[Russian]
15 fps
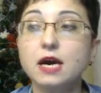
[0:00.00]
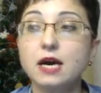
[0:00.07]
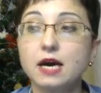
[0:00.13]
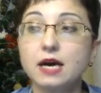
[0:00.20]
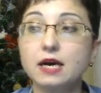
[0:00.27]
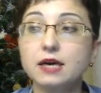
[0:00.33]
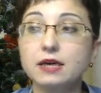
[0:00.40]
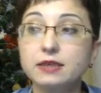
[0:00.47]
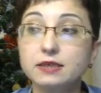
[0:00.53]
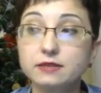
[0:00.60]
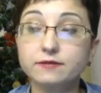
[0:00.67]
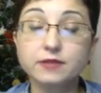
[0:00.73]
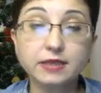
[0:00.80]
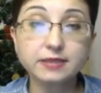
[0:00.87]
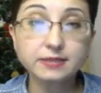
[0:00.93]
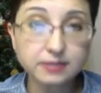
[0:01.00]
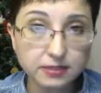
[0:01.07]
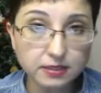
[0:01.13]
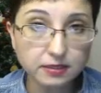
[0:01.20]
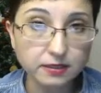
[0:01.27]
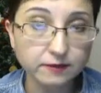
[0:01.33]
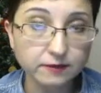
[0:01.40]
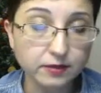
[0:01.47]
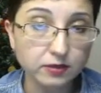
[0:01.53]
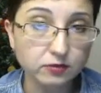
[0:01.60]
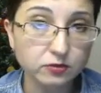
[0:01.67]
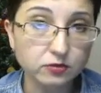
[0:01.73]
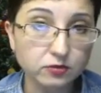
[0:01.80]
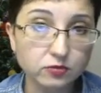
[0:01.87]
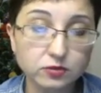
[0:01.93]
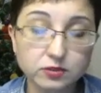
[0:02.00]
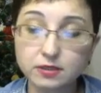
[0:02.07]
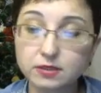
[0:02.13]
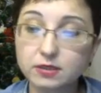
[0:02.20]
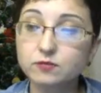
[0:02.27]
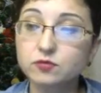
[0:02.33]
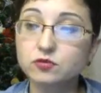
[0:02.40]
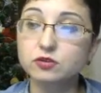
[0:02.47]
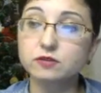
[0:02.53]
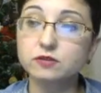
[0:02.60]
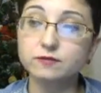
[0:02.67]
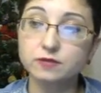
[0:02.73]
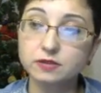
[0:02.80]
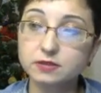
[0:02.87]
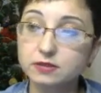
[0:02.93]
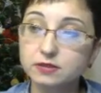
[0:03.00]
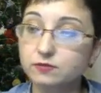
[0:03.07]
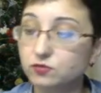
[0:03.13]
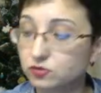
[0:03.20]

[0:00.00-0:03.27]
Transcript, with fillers: а, это волатильная валюта, то есть она может и вырасти,